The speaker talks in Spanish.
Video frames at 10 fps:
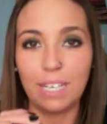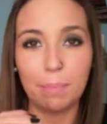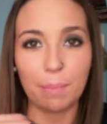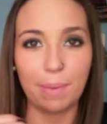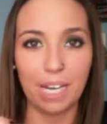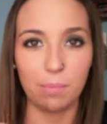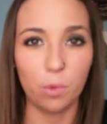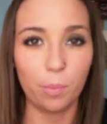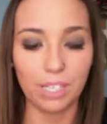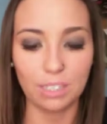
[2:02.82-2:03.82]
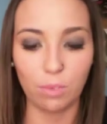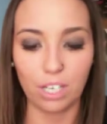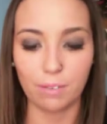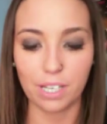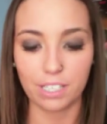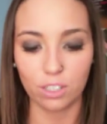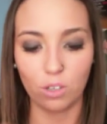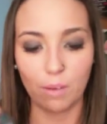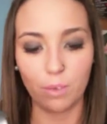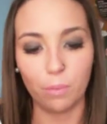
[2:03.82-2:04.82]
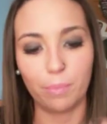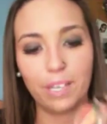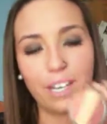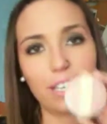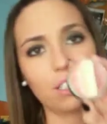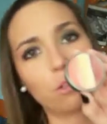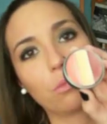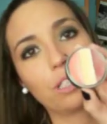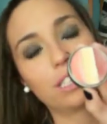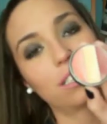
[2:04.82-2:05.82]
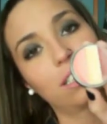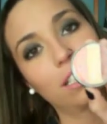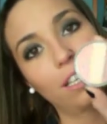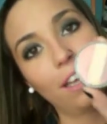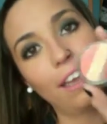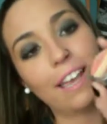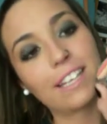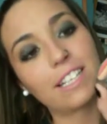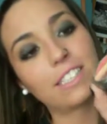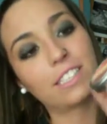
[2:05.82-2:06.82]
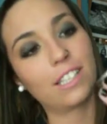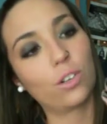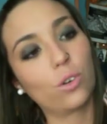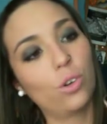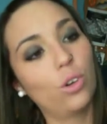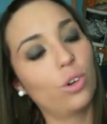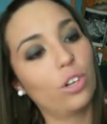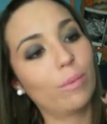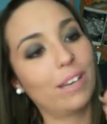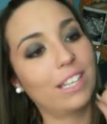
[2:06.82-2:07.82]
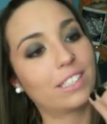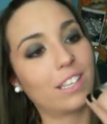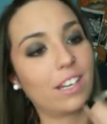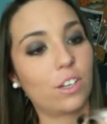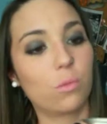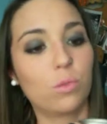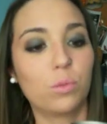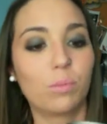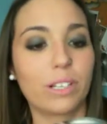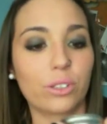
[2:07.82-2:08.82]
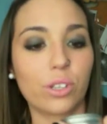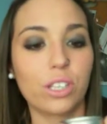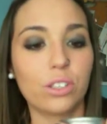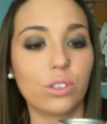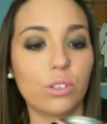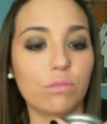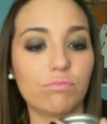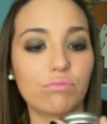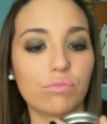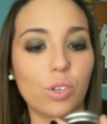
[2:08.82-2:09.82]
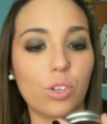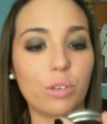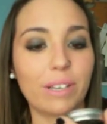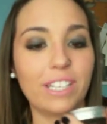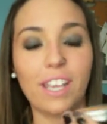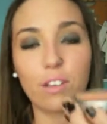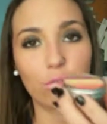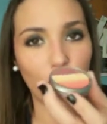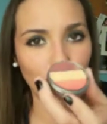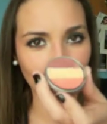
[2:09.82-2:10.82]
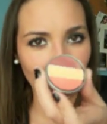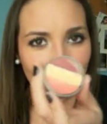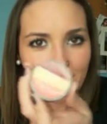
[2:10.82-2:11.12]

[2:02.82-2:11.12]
balm, un bálsamo labial. Si lo abro, veréis cómo es. Es así tricolor, ¿vale? Trae como un marroncito, un color vainilla y un rosa, ¿vale?